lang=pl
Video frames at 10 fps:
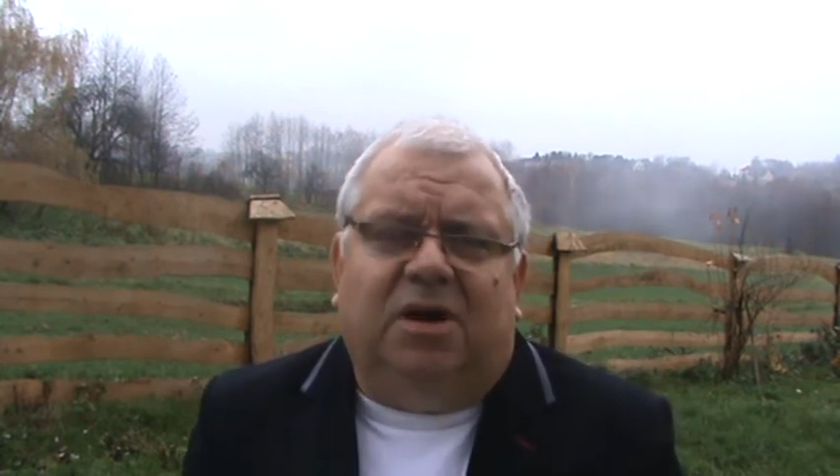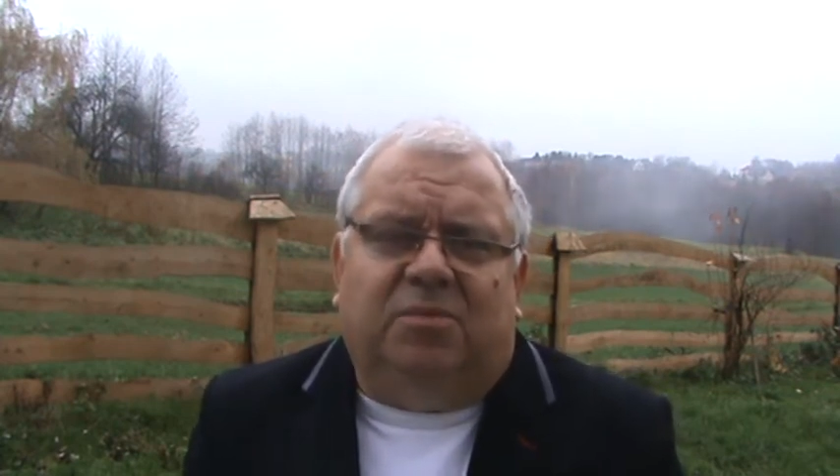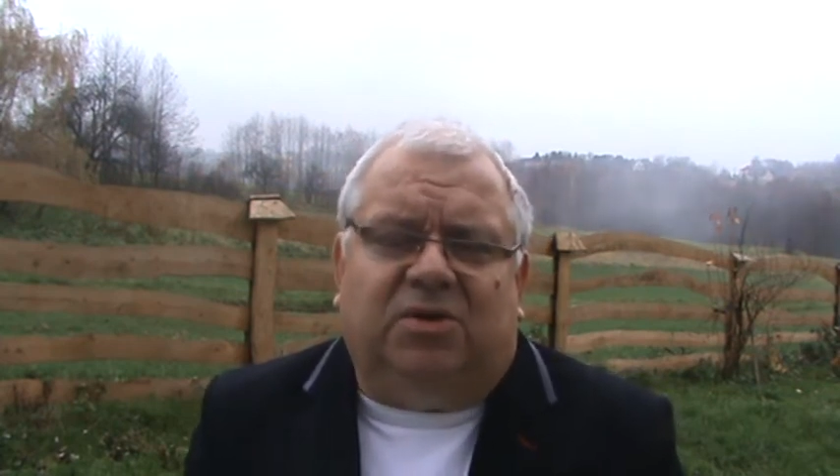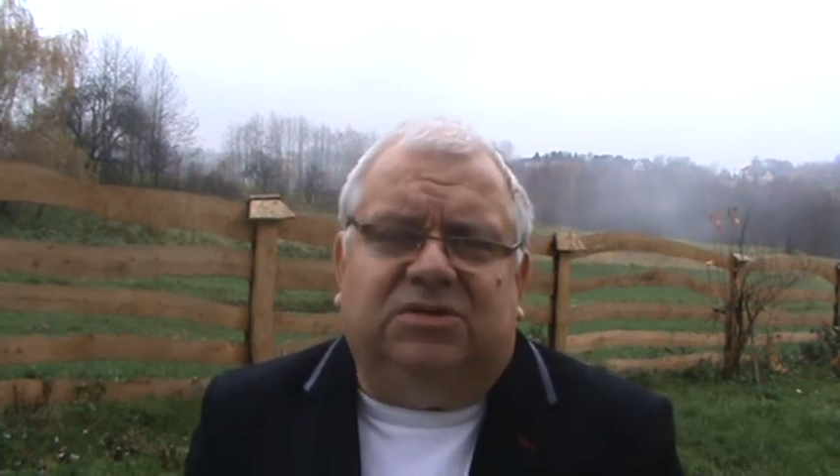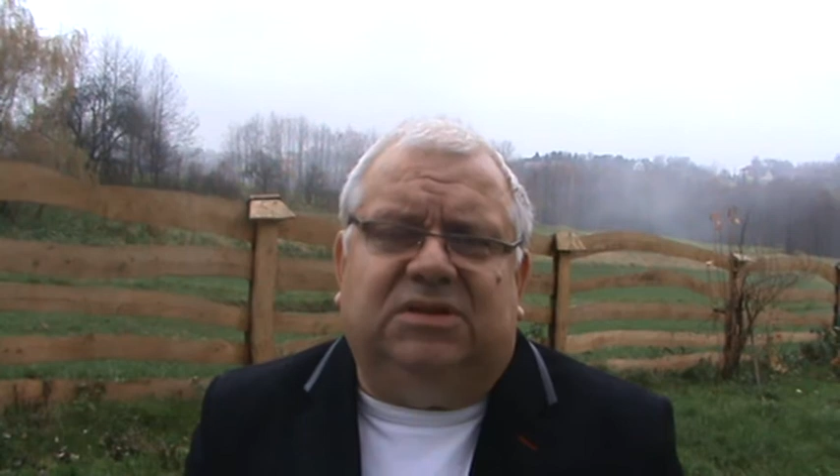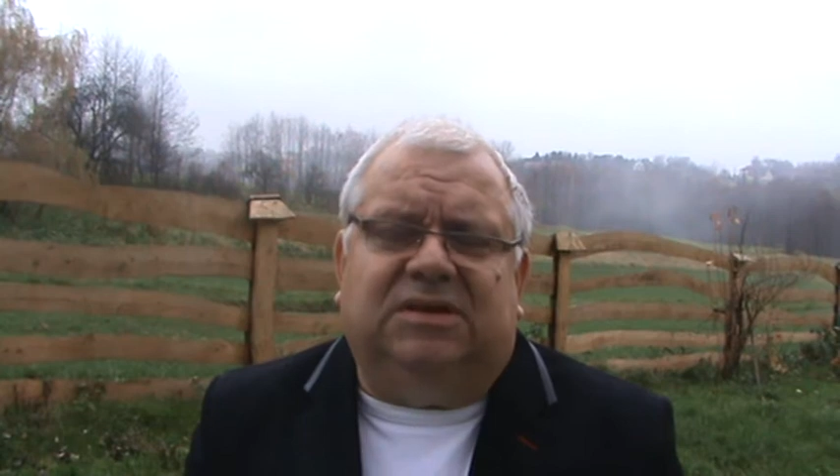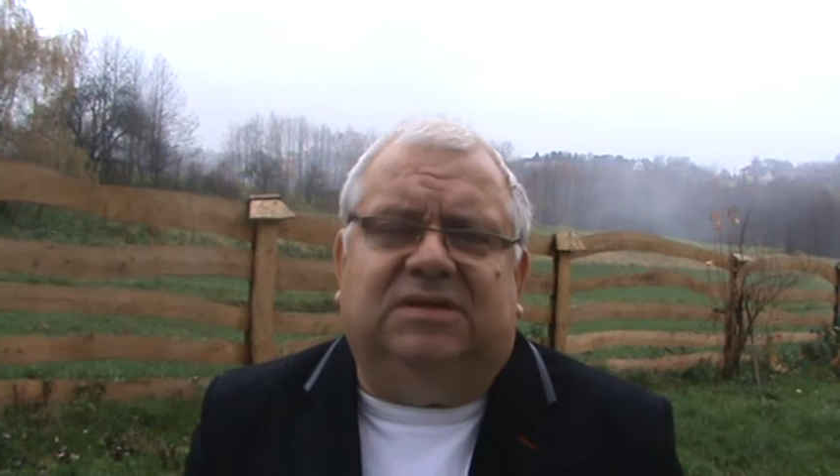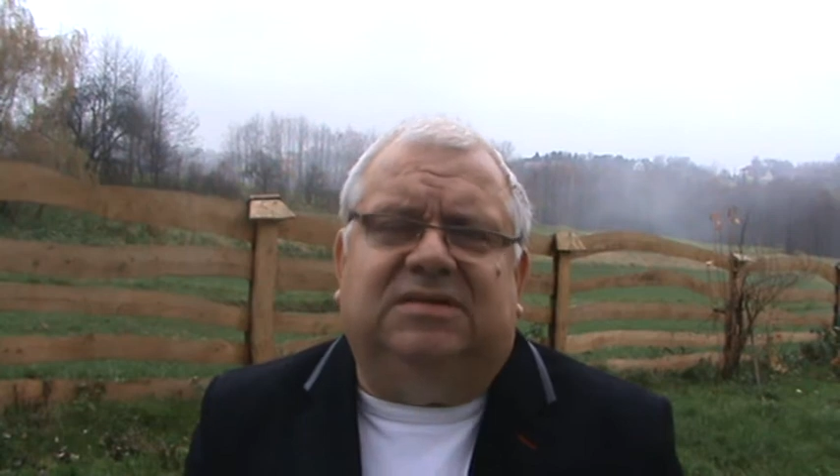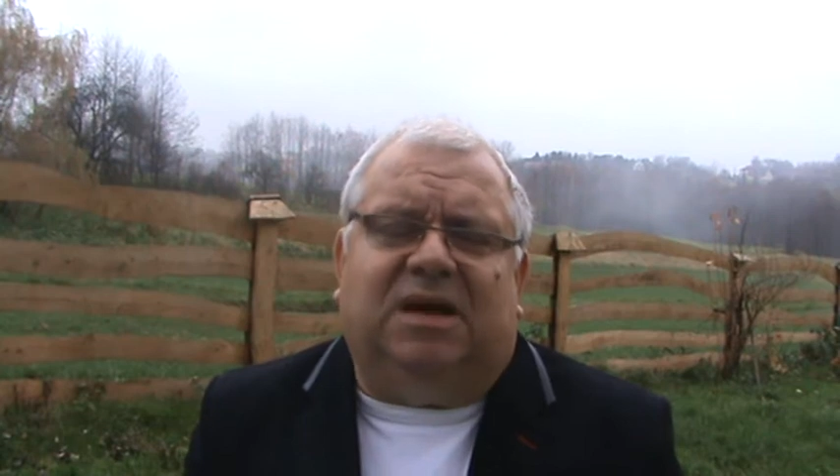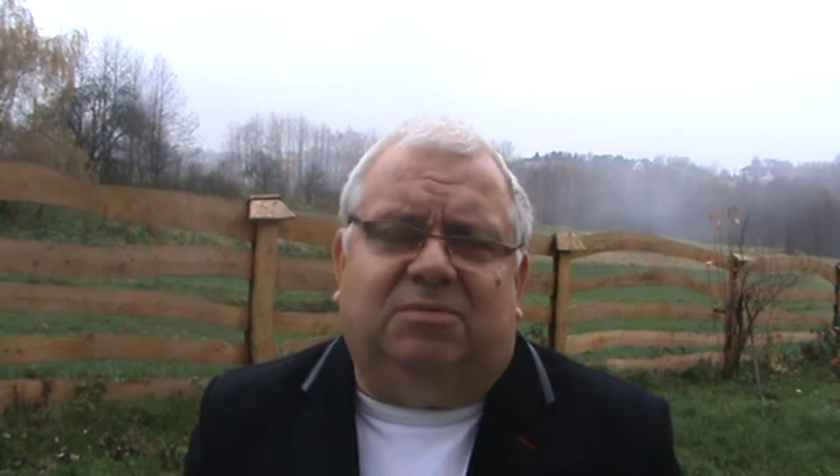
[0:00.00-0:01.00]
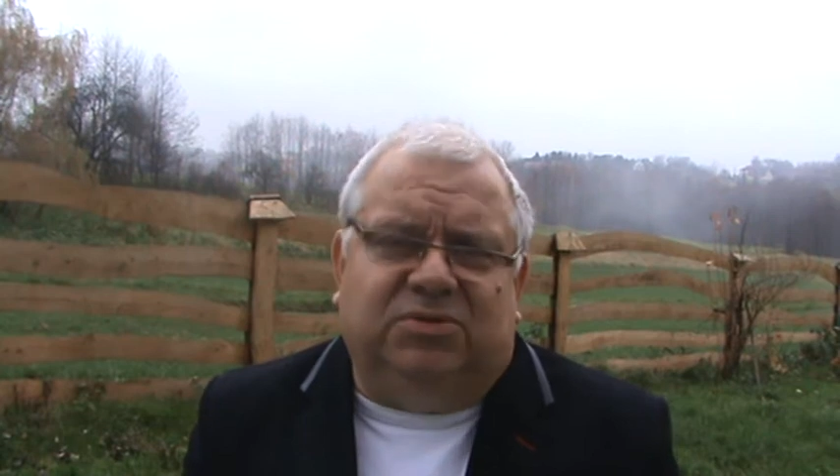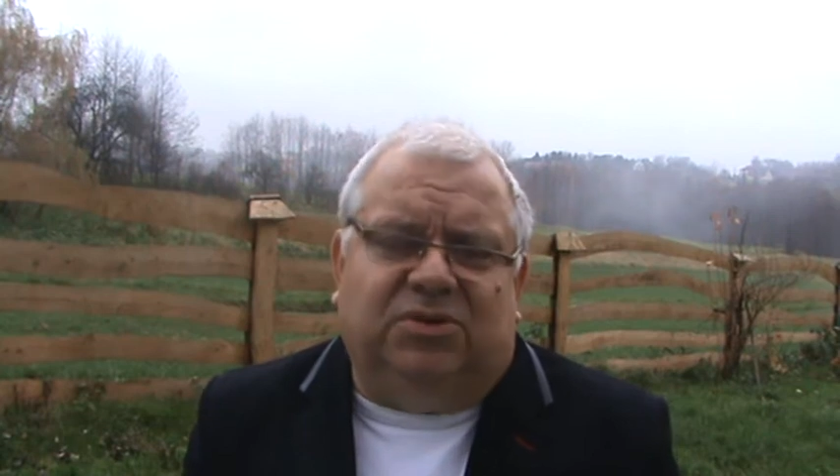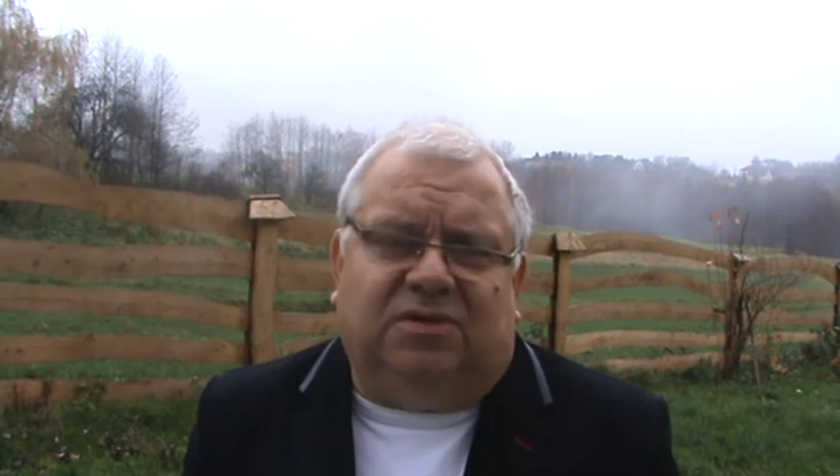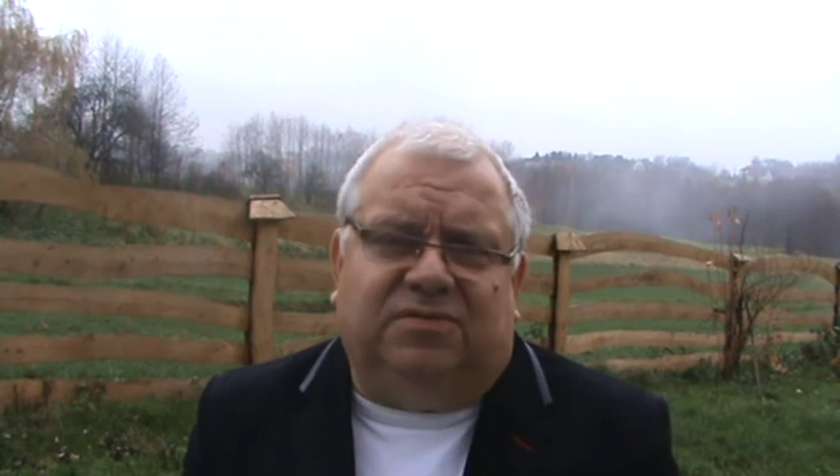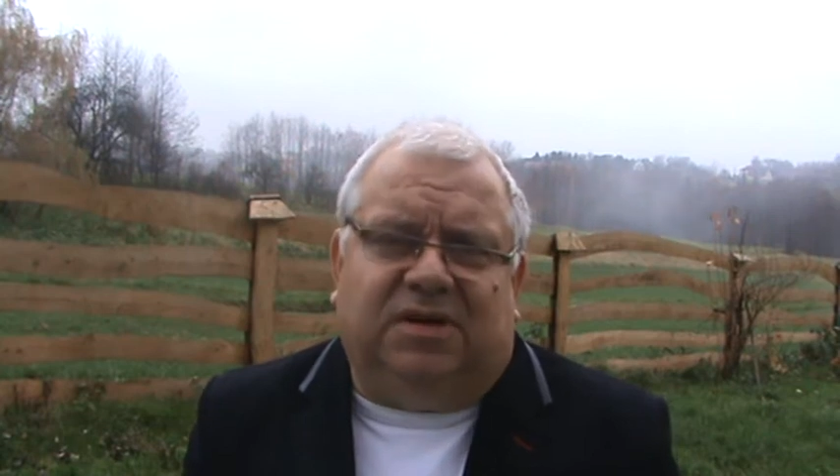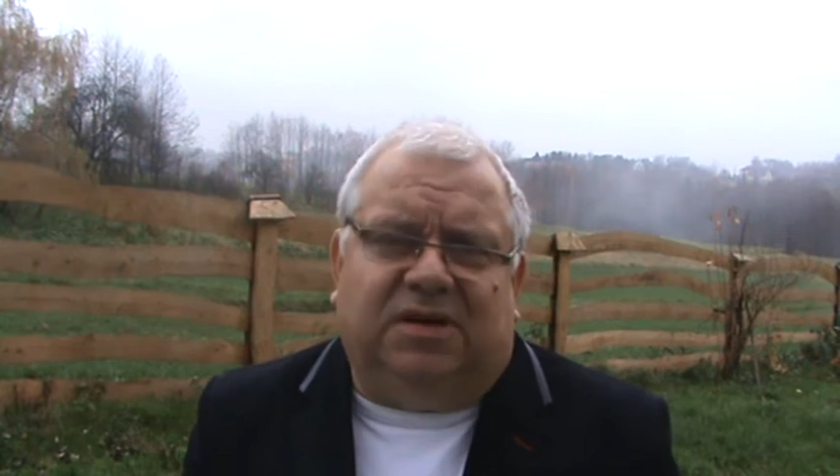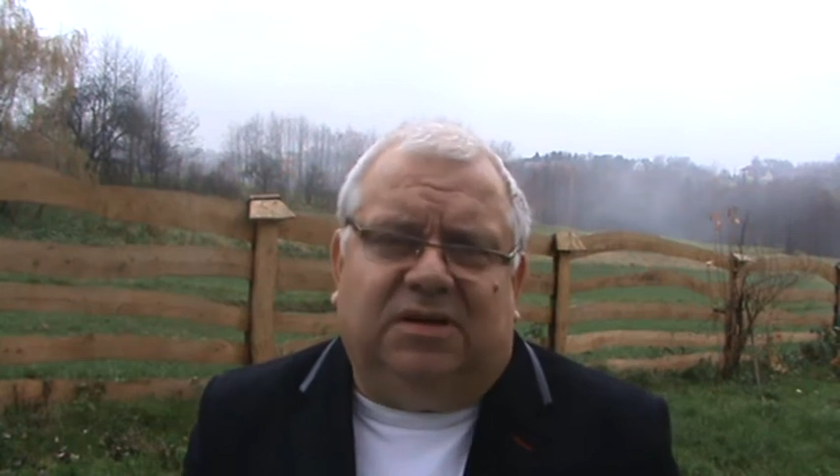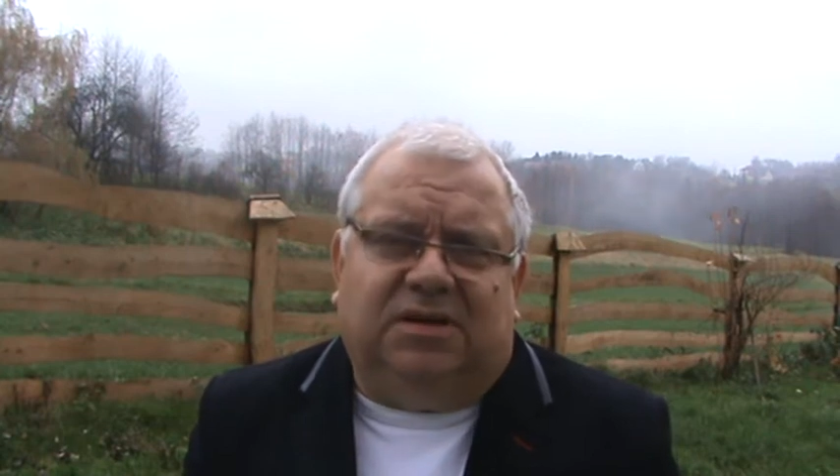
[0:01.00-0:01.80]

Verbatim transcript: pod zabudowę,